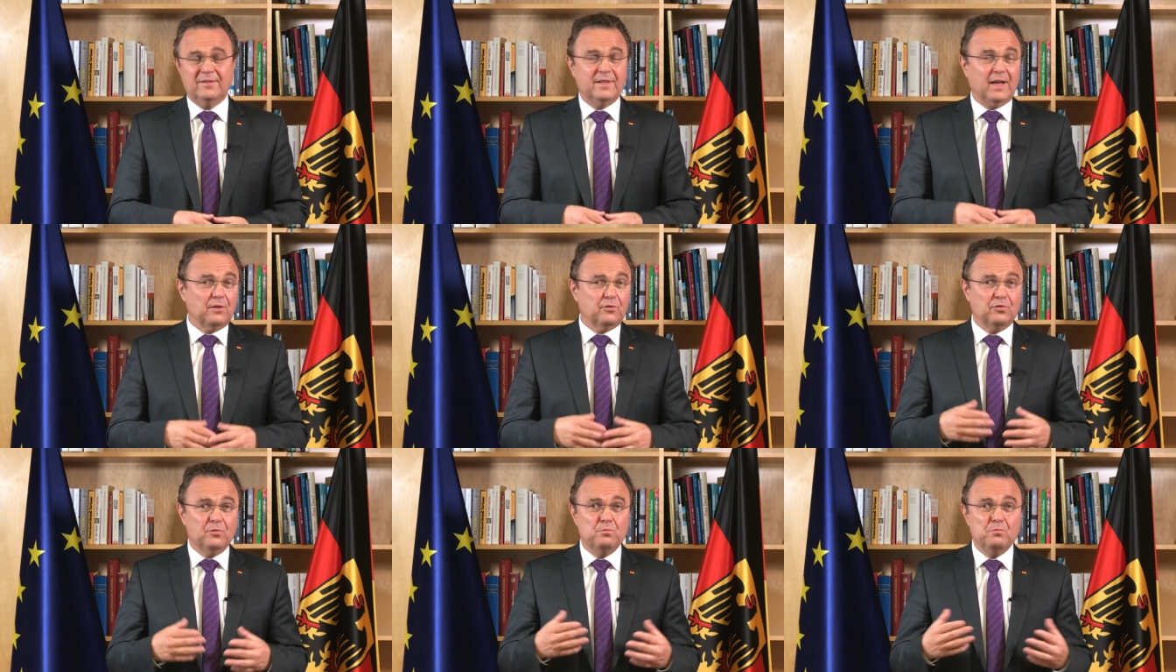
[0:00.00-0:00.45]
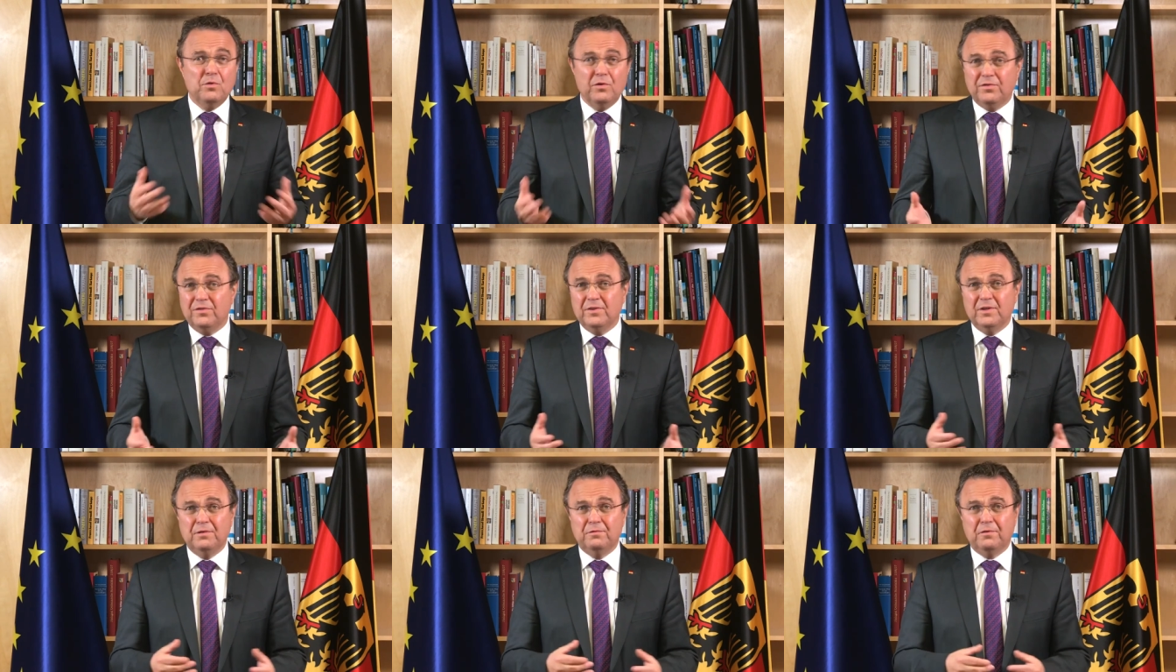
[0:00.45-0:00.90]
Dazu
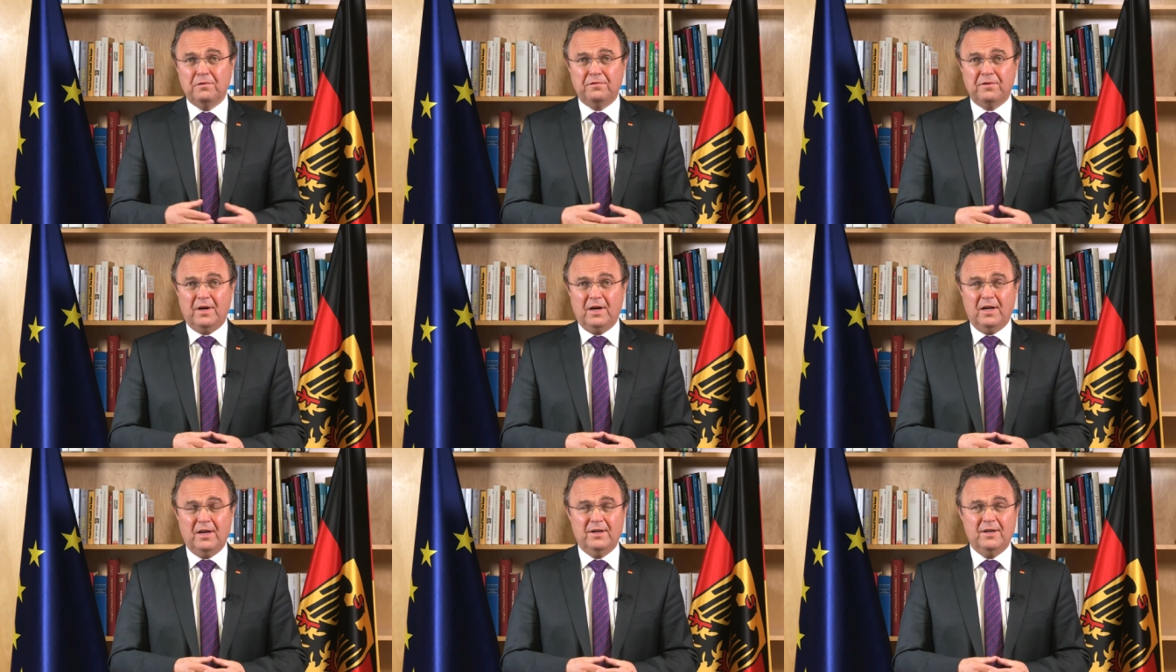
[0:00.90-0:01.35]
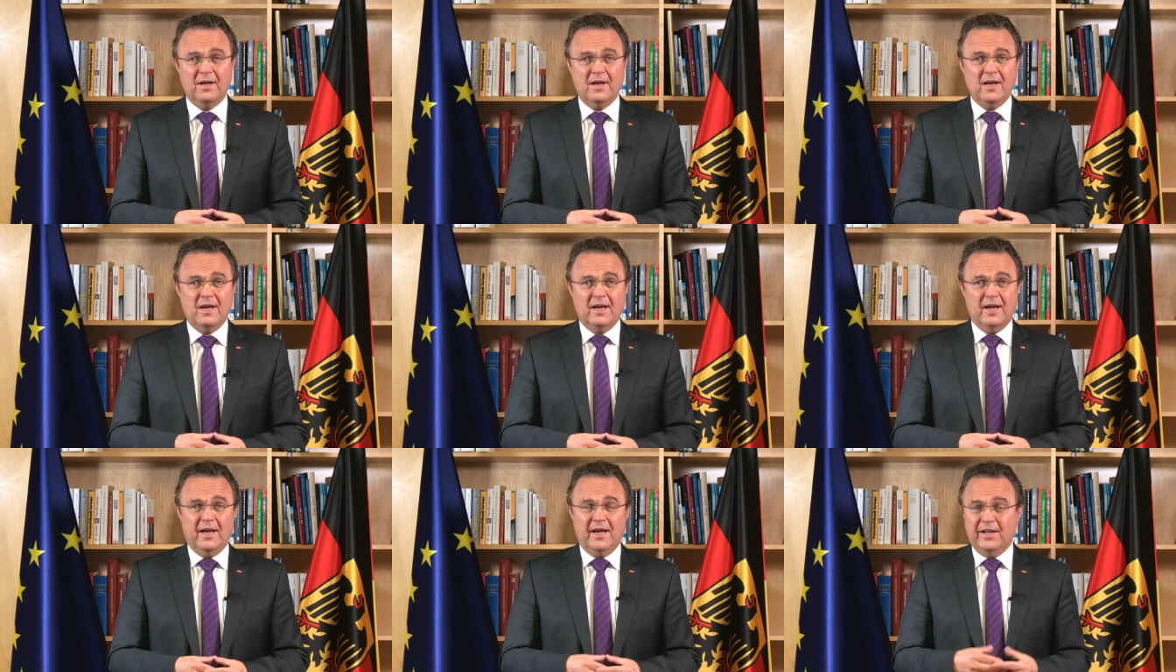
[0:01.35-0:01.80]
müssen die Verfahren
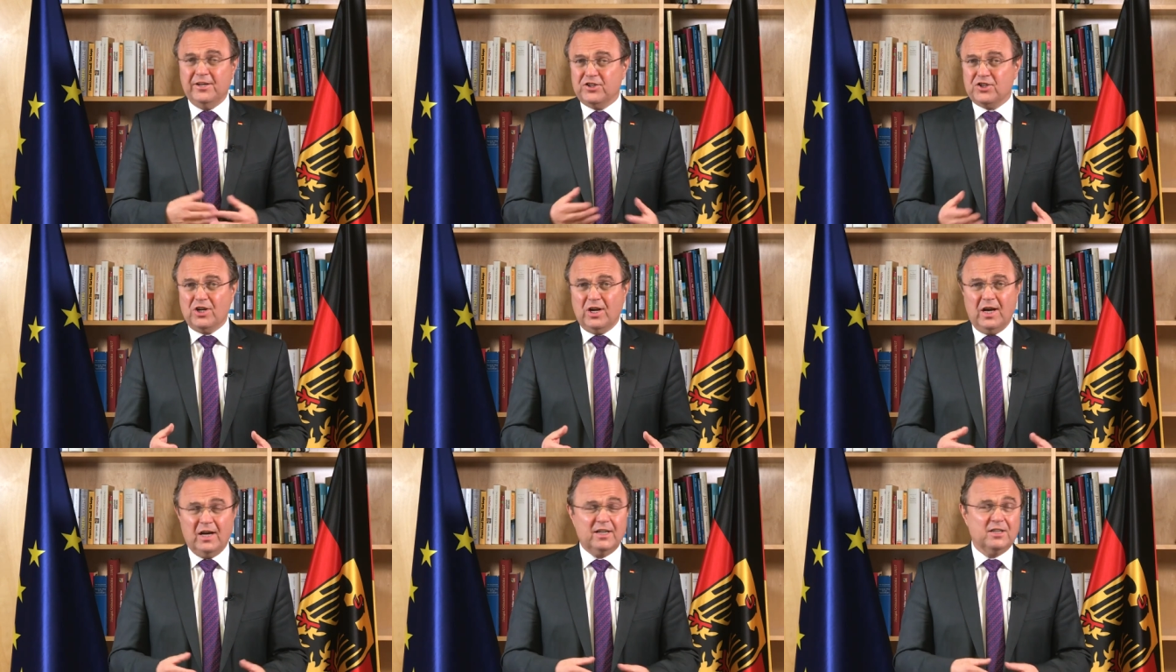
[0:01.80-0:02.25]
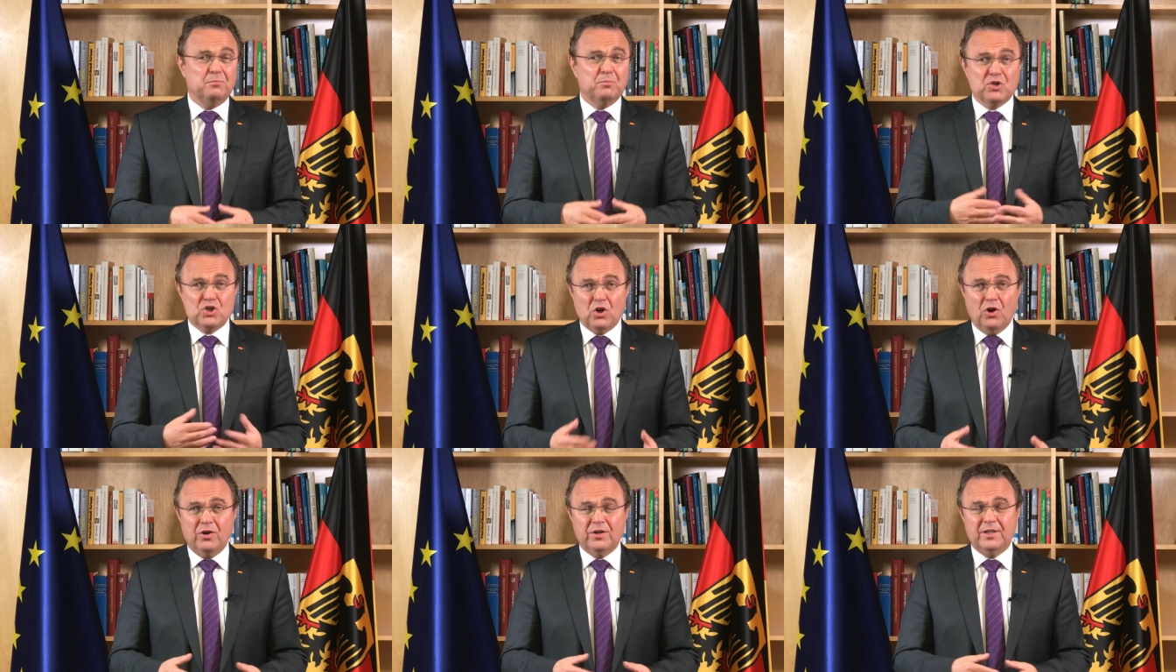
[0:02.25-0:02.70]
entschlackt
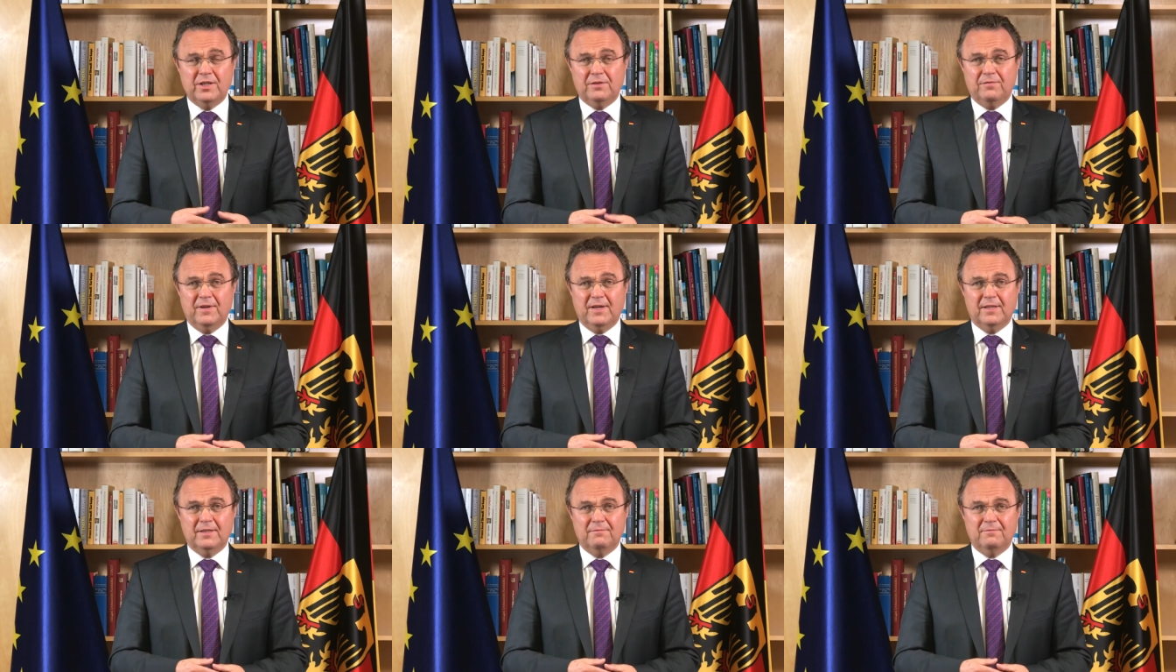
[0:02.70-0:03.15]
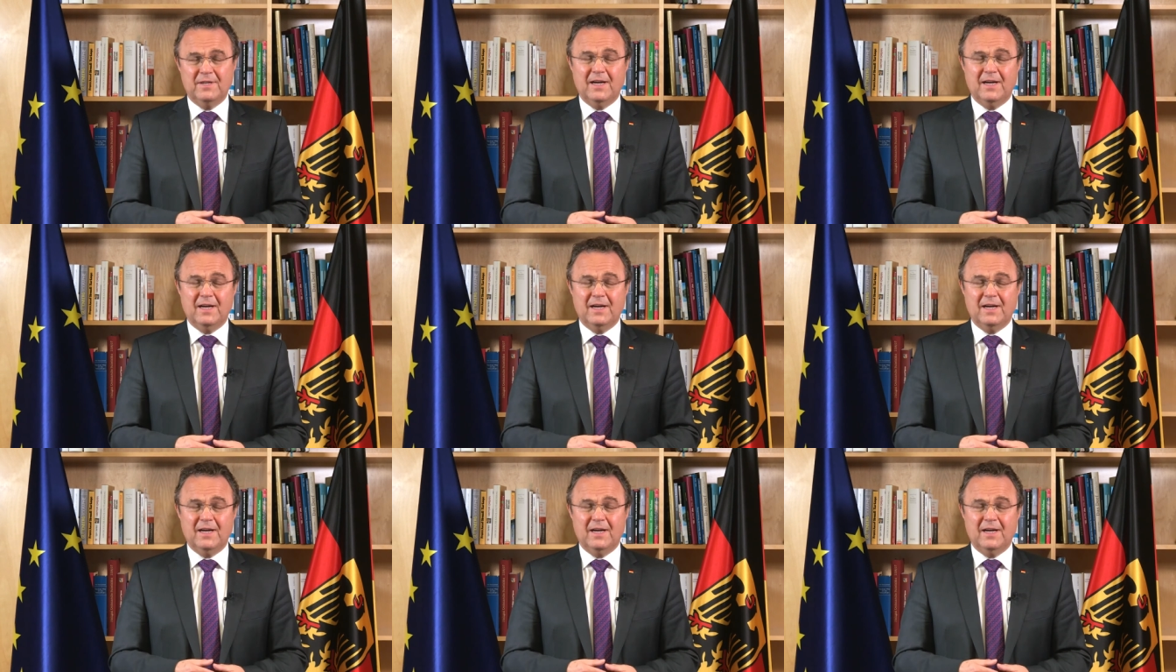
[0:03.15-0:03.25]
beschleunigt werden.